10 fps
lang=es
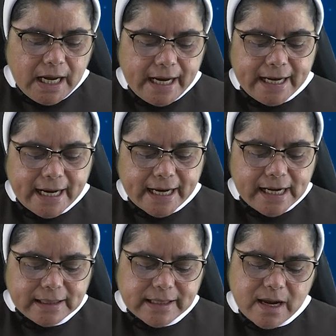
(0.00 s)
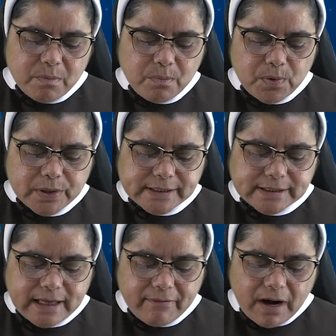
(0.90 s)
En aquel tiempo
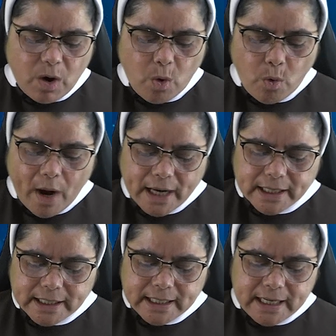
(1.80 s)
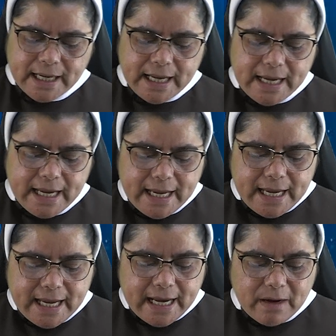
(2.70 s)
estaba Juan
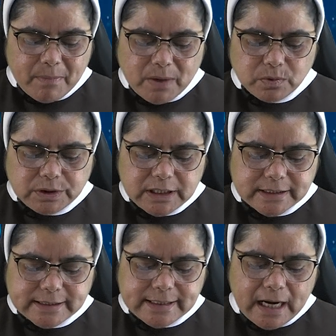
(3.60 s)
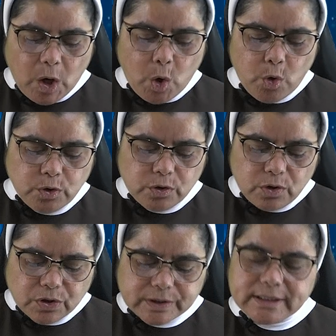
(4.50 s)
el Bautista con
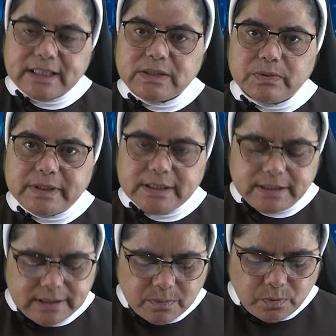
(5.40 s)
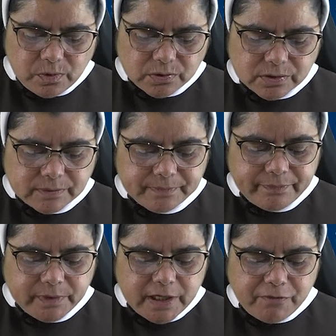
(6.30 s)
dos de sus discípulos
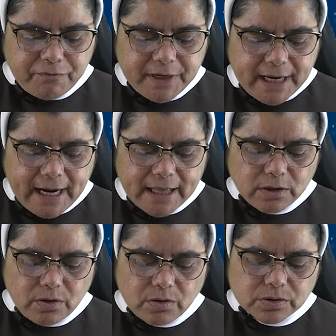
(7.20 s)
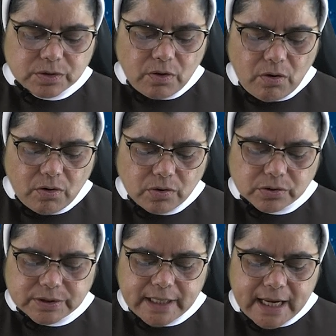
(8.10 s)
y fijando los
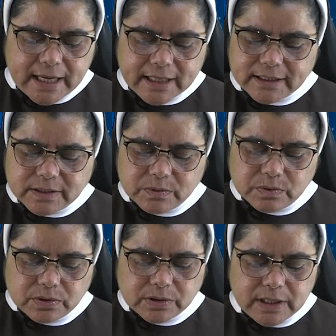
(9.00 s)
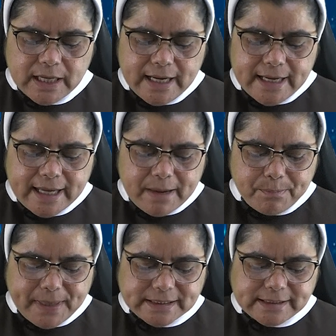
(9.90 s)
ojos en Jesús que
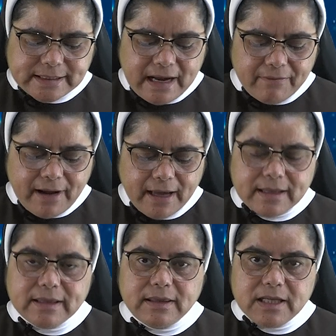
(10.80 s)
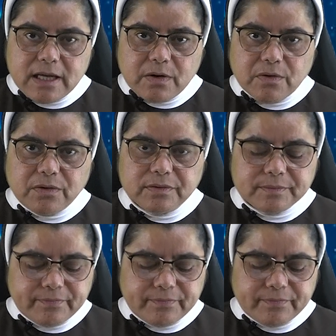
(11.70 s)
pasaba, dijo,